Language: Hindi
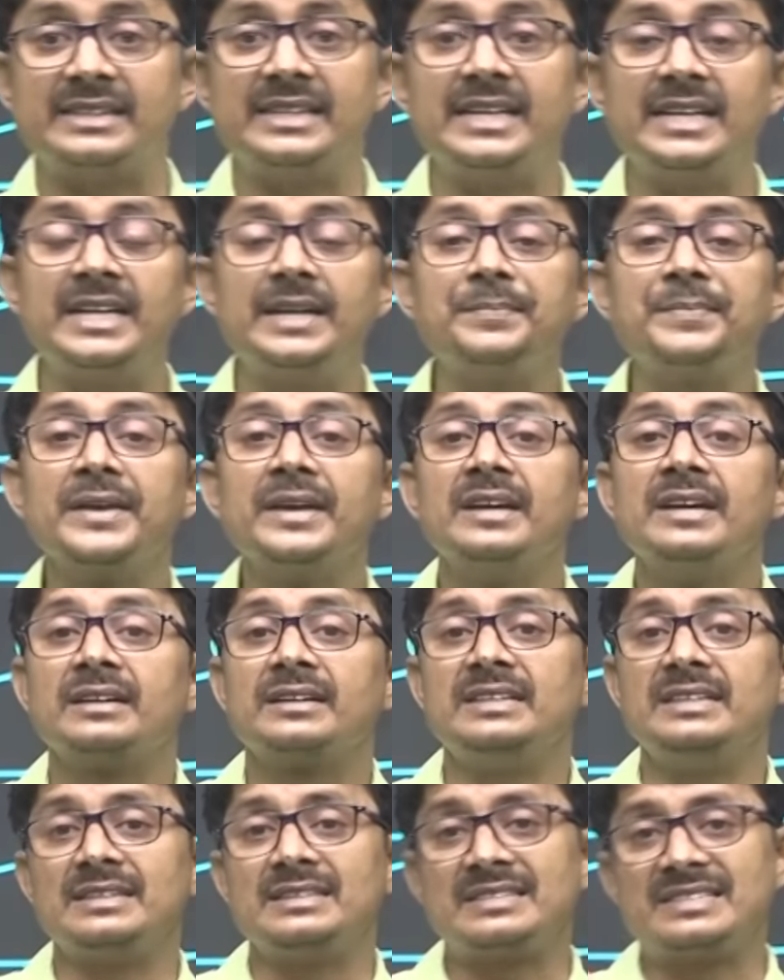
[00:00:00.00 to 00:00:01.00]
ये
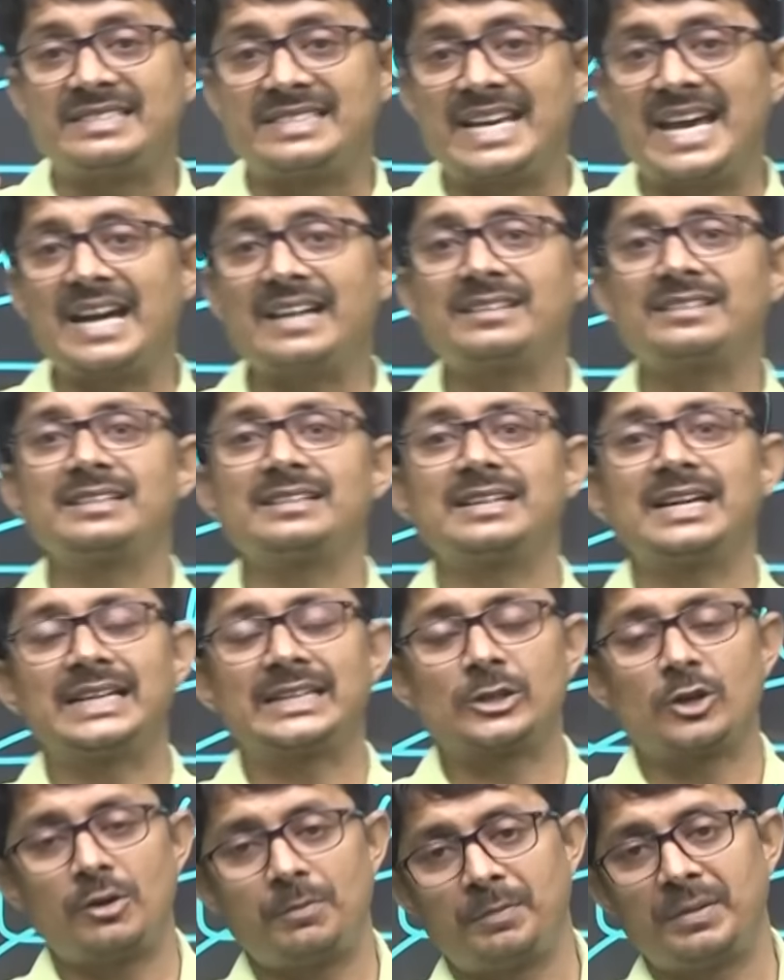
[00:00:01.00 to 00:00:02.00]
कि एग्जैक्ट
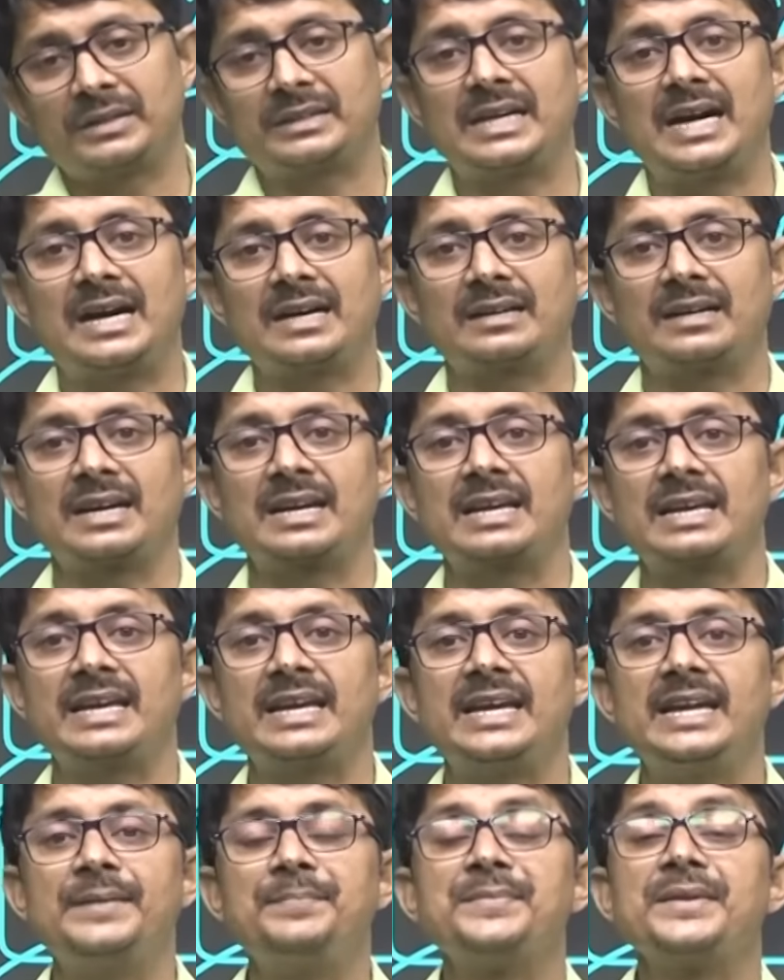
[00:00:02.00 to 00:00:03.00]
कट ऑफ बता
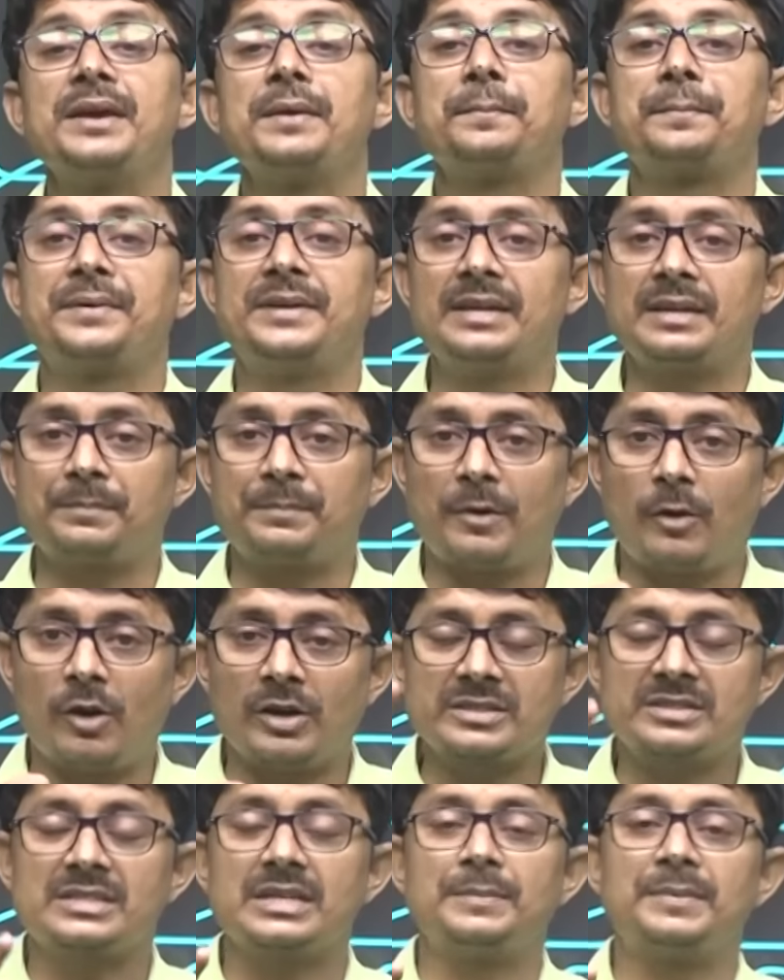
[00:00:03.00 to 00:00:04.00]
करके फिर
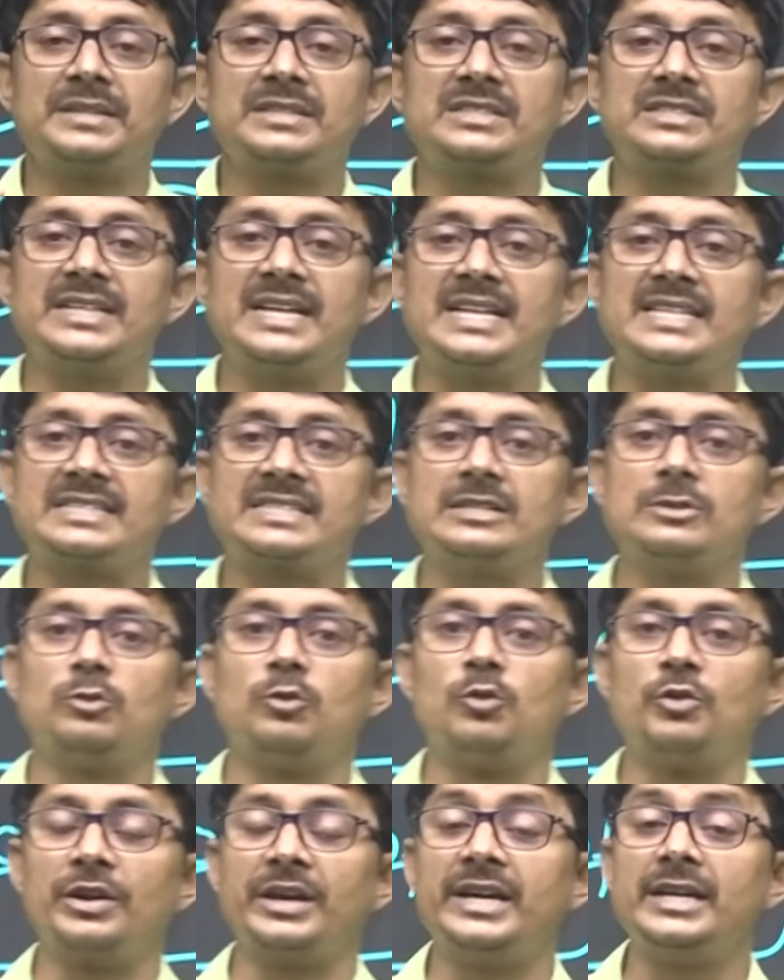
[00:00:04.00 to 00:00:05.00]
बहुत से बच्चे ऐसे
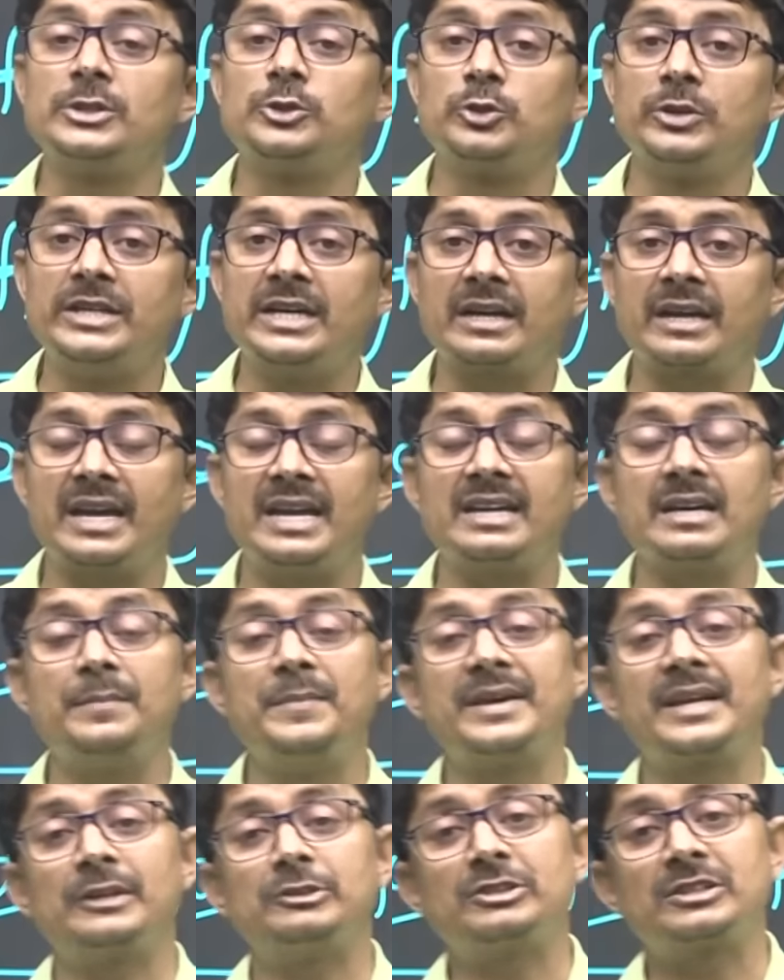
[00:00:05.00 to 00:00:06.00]
होंगे जो ये कहेंगे
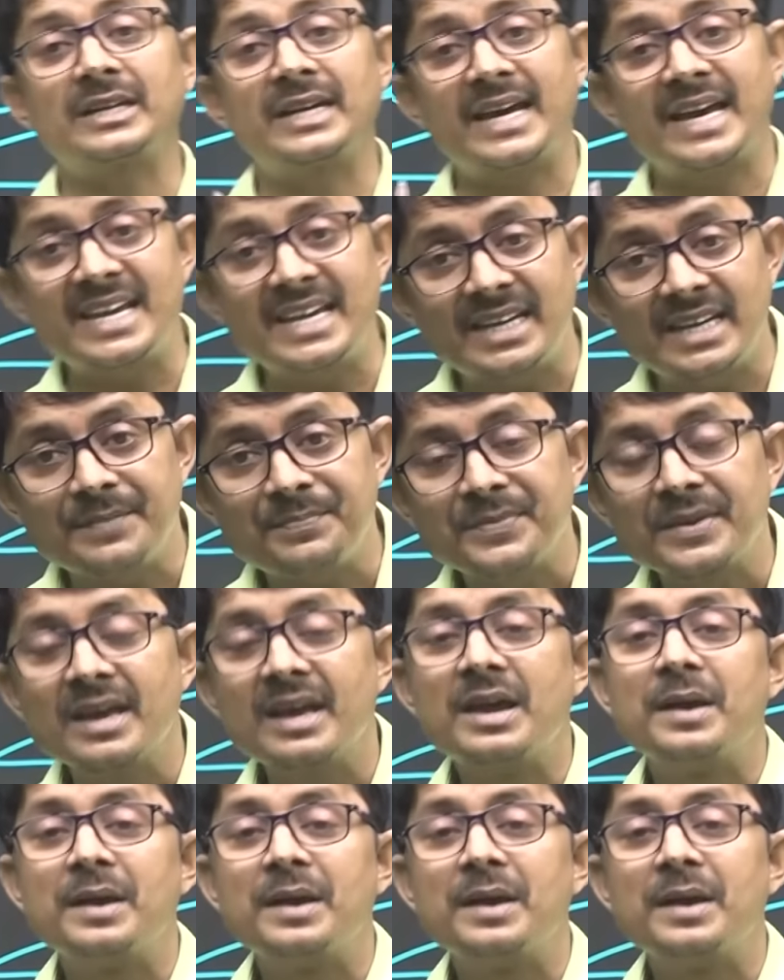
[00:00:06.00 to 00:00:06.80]
मेरा तो इतना ही नहीं